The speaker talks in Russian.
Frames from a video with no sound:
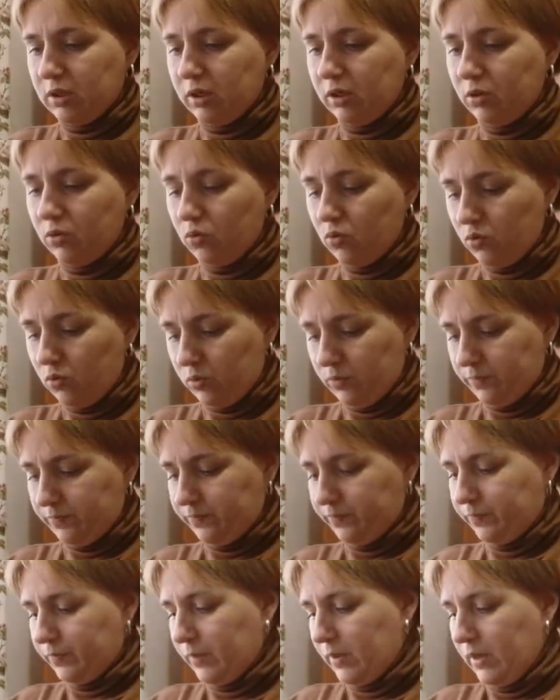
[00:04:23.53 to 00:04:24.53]
трико.
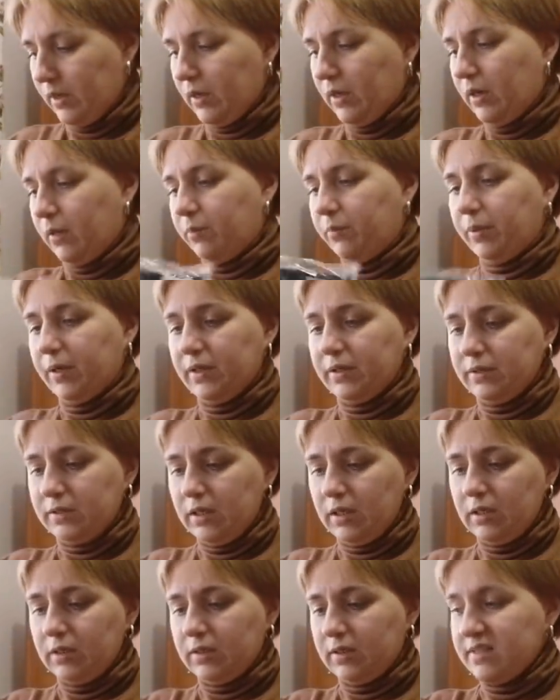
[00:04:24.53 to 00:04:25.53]
По
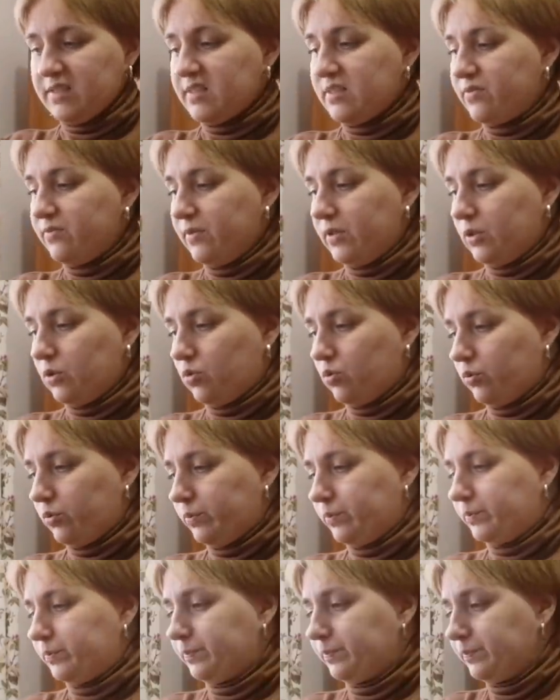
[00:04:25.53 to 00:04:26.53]
идее на
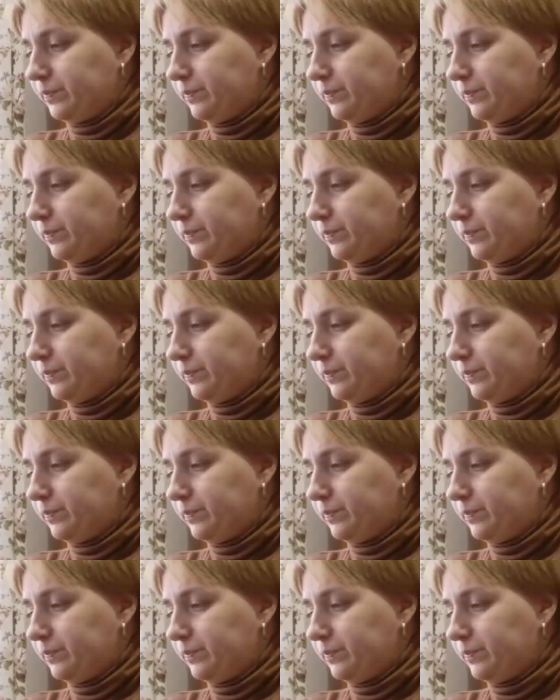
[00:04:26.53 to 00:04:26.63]
свету.